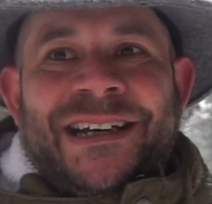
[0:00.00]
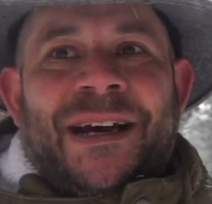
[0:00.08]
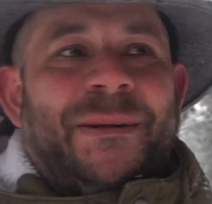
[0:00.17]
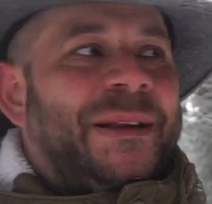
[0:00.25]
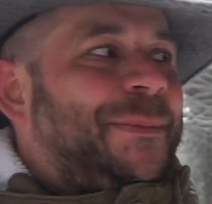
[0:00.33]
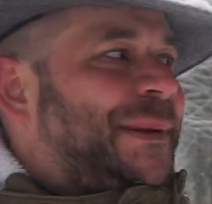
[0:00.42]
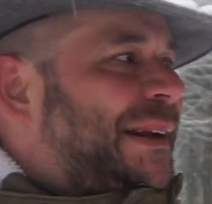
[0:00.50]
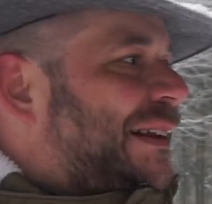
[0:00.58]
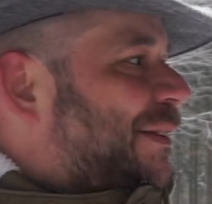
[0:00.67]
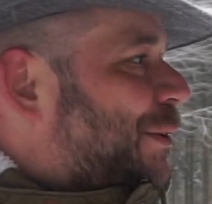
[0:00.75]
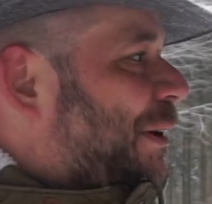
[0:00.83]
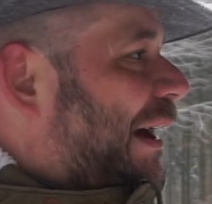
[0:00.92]
aber jetzt bin
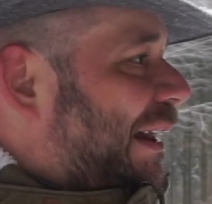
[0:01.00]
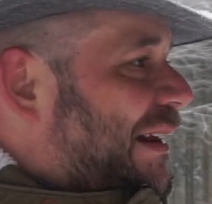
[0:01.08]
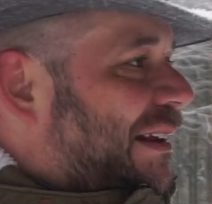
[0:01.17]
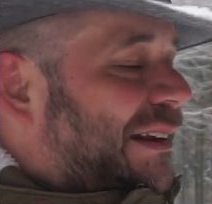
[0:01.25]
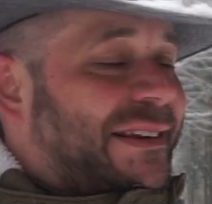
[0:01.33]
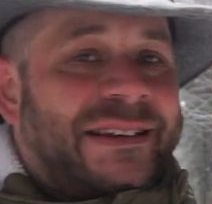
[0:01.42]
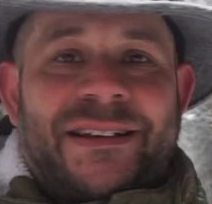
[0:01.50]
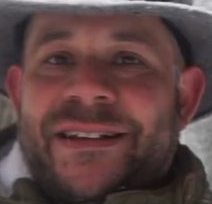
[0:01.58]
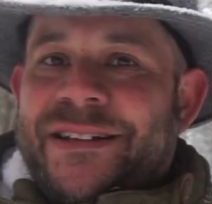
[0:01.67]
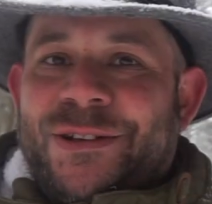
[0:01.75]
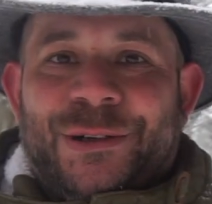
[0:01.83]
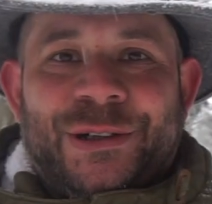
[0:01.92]
ich doch einiges
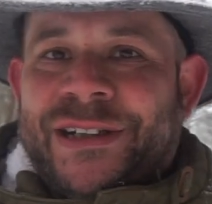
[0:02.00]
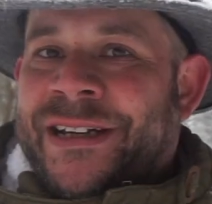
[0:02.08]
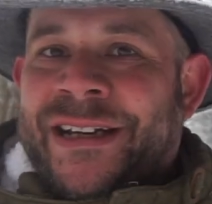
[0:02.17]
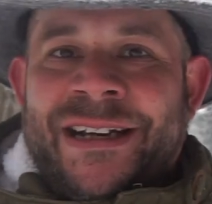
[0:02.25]
äh, noch